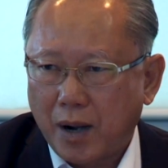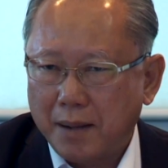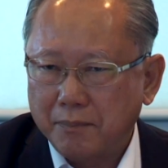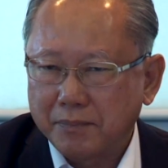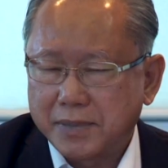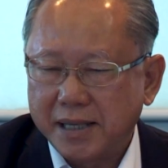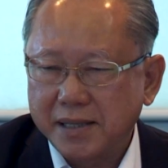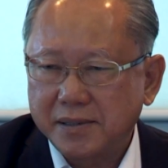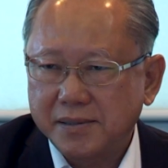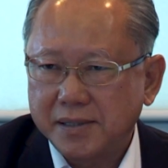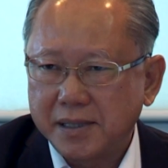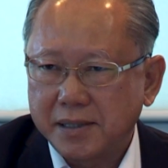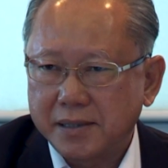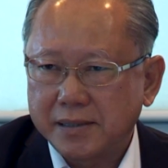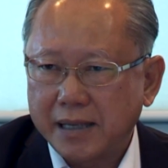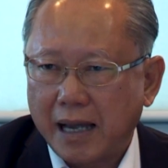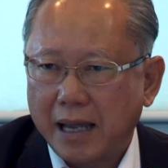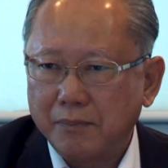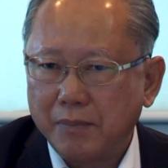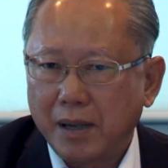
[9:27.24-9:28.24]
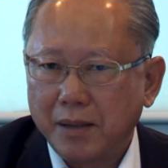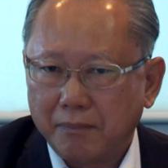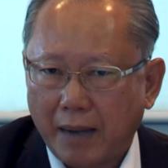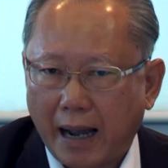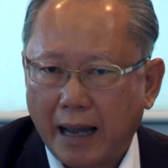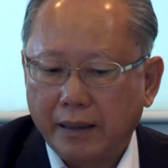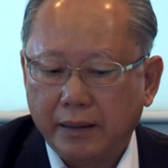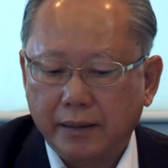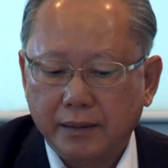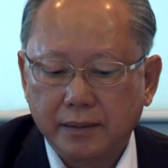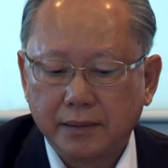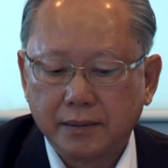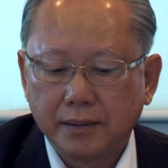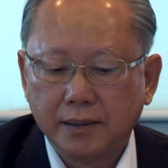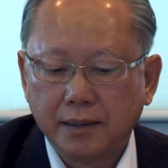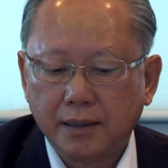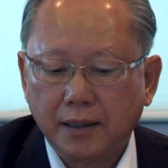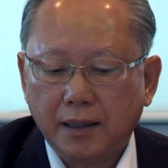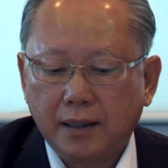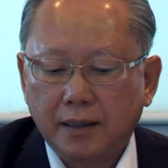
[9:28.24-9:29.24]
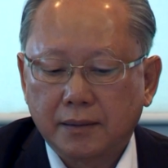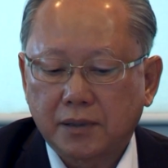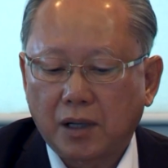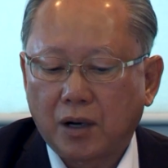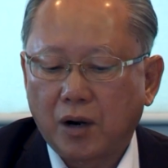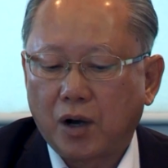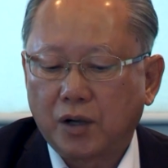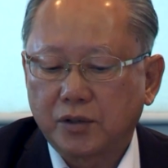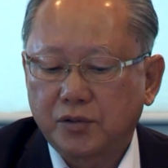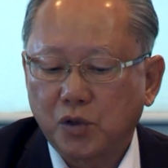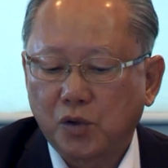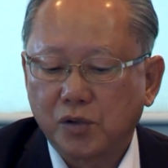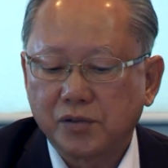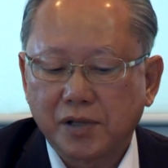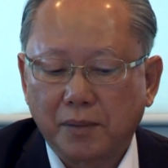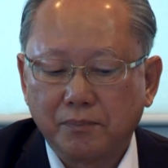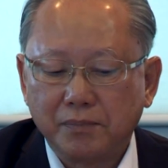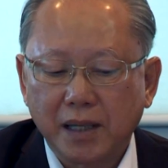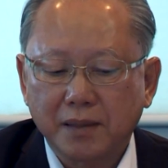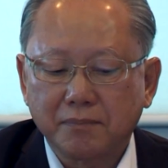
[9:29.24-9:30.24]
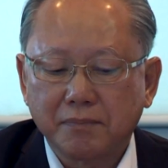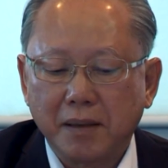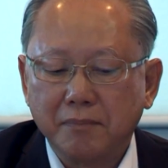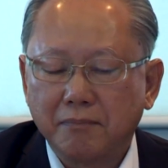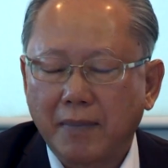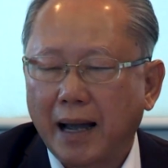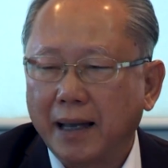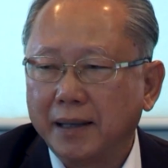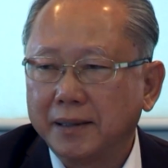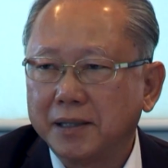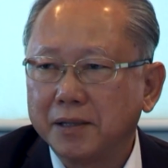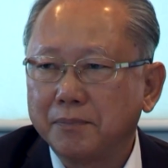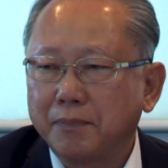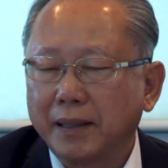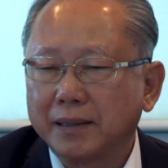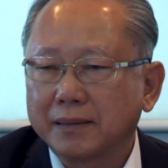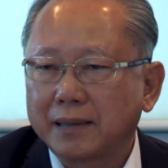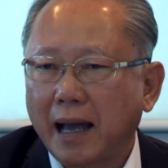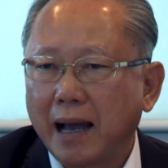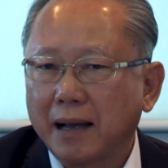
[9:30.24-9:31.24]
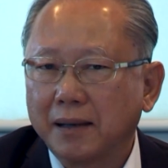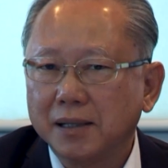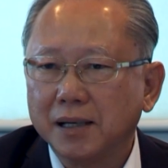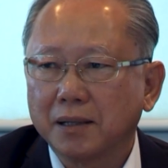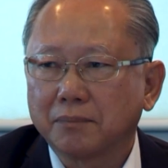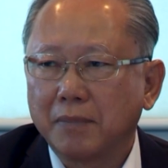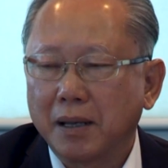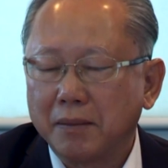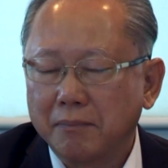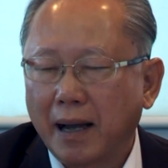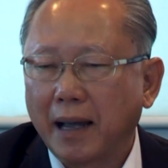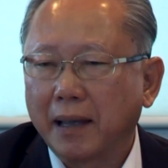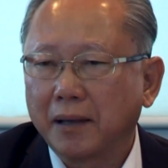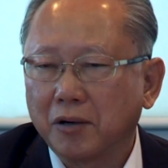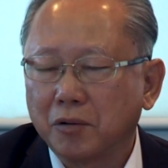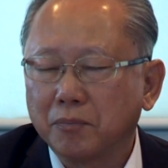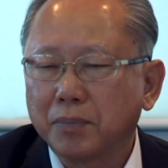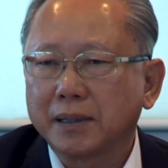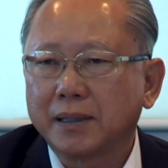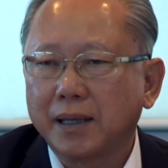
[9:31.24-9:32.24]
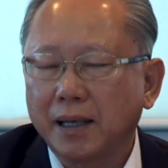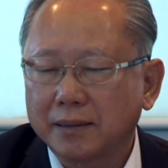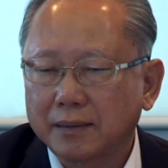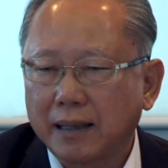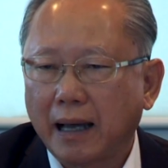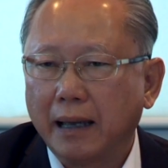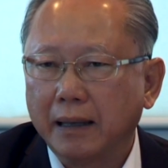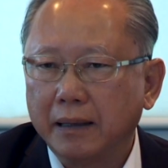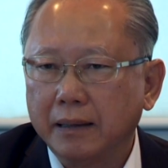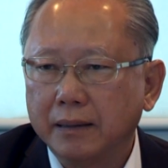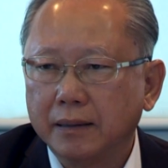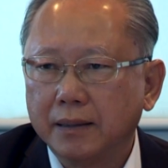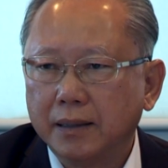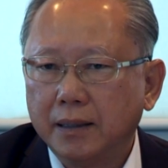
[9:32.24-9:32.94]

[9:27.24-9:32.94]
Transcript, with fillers: ความคิดจิตใจใหม่ๆตลอดจนสำนึกใหม่ๆที่เป็นทางเลือกใหม่ๆของประเทศไทย